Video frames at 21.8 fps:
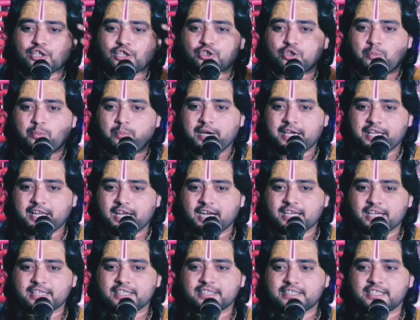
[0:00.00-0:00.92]
तो
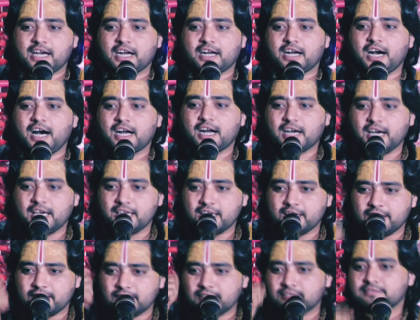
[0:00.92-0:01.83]
वैराग्य क्या खा
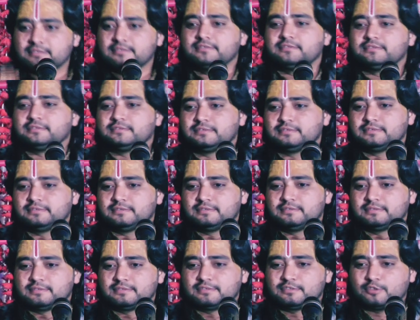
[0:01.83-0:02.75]
खाएगा
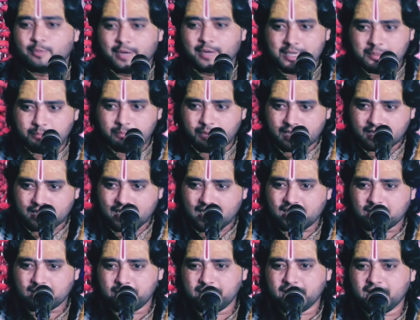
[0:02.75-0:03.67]
तो भाई
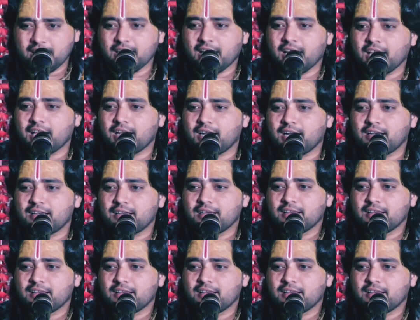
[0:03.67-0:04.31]
वैराग्य भी नहीं आएगा